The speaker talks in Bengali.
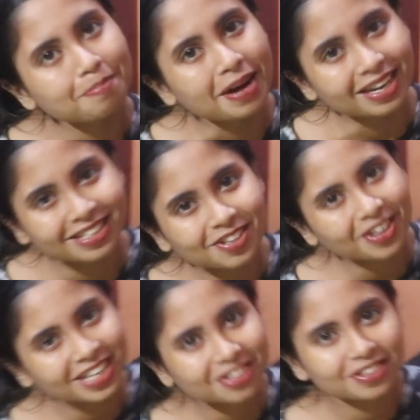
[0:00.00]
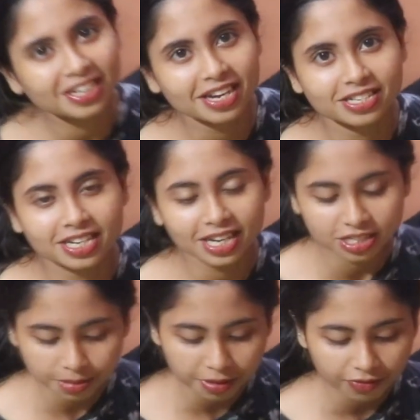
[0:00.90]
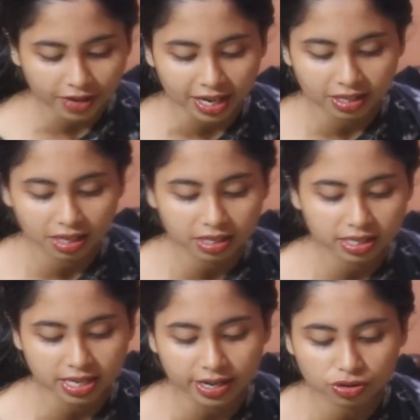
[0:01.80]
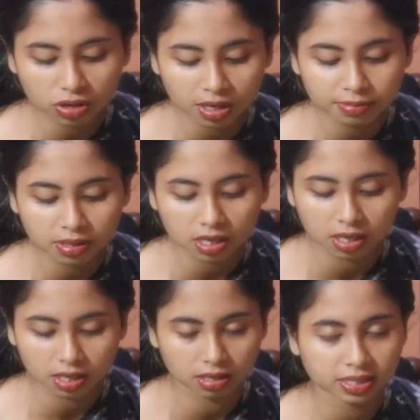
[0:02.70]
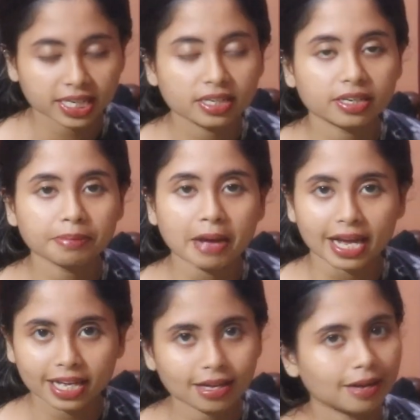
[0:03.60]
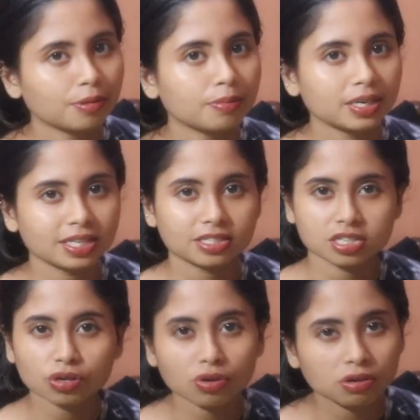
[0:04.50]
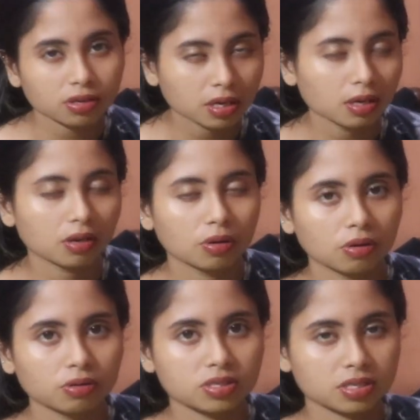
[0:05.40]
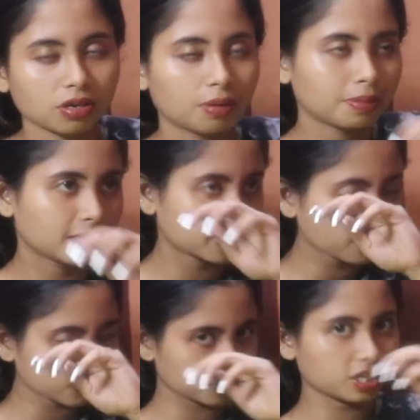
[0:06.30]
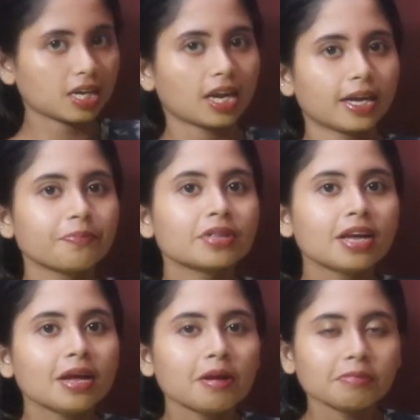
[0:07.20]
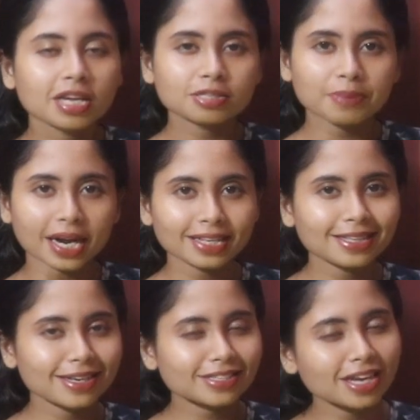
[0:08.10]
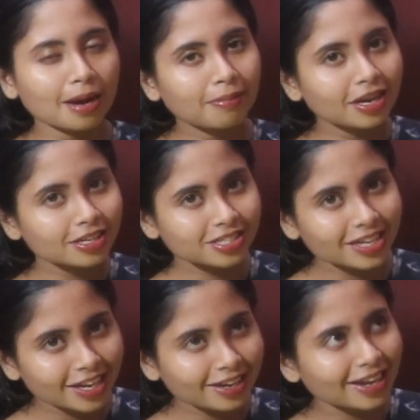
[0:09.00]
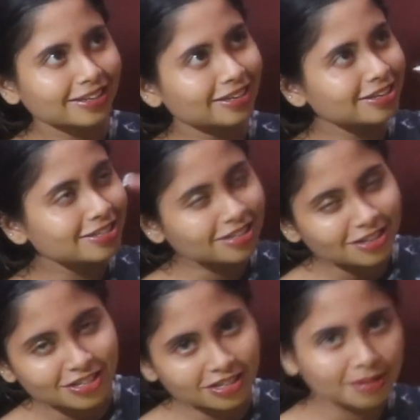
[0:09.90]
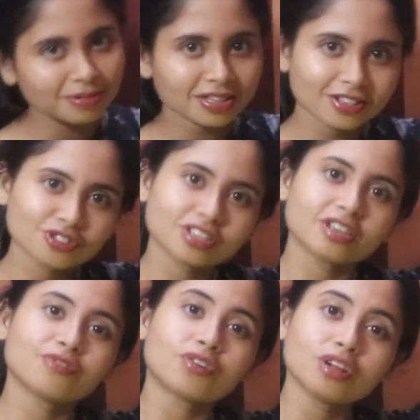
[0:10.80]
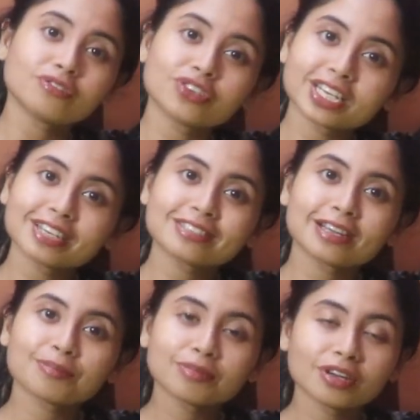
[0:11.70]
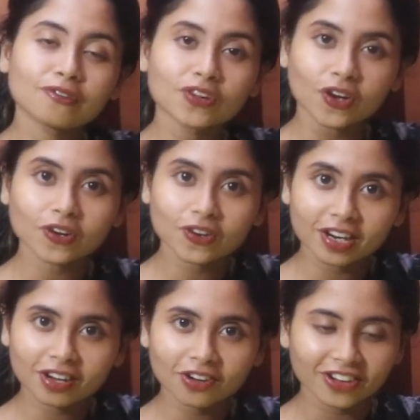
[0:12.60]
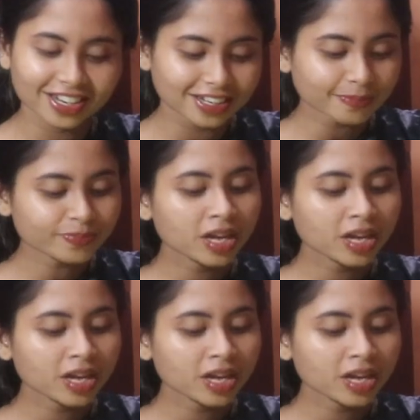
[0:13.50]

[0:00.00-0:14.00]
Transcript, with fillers: বাড়িতে অনেকক্ষণই এসে গেছে বাট ফাইনালি ডিসাইড করলাম ডিনারে ম্যাগি খাবো বাট ইচ্ছে করলো না হচ্ছে অমলেটটা রোজই খাই প্লাস বাড়িতে এসে আবার সেই একটা ডিসকাশনে আমরা তিনজন ইনভলভ হয়ে গেছিলাম বলে ব্লগ করা হয়নি